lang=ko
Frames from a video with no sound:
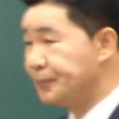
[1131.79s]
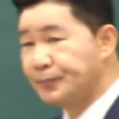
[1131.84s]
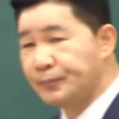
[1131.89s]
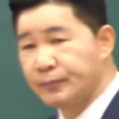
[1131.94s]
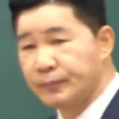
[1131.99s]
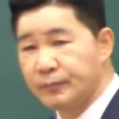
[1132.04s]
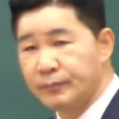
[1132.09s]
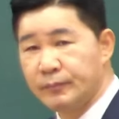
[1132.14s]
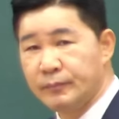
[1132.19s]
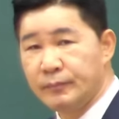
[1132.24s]

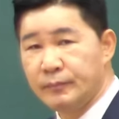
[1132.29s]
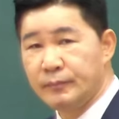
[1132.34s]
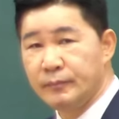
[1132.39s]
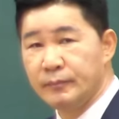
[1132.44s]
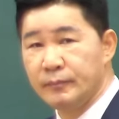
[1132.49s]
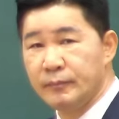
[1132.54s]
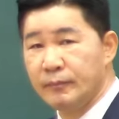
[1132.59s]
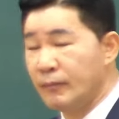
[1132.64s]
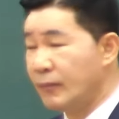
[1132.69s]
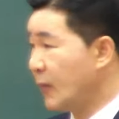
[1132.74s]

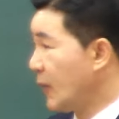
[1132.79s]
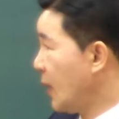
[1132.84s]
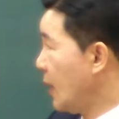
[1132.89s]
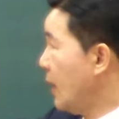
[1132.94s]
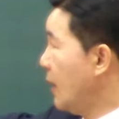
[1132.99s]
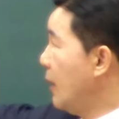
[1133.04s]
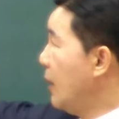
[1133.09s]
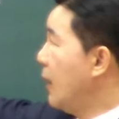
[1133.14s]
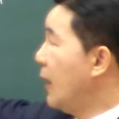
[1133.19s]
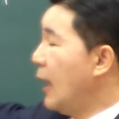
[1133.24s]

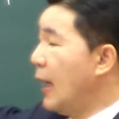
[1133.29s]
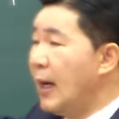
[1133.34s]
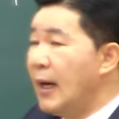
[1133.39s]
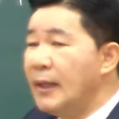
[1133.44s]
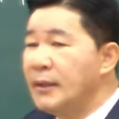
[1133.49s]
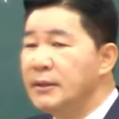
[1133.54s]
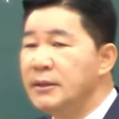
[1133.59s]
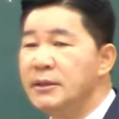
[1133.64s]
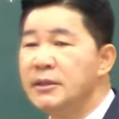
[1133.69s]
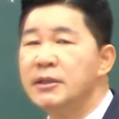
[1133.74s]

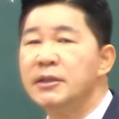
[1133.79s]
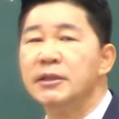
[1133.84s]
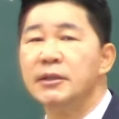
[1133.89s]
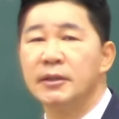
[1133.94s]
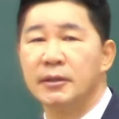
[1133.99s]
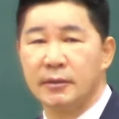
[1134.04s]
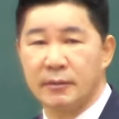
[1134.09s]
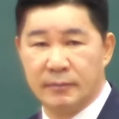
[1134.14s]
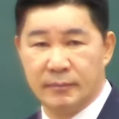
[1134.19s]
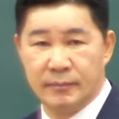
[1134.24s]
我们要活起来.한
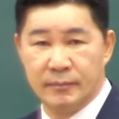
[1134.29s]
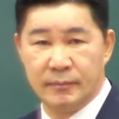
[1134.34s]
지역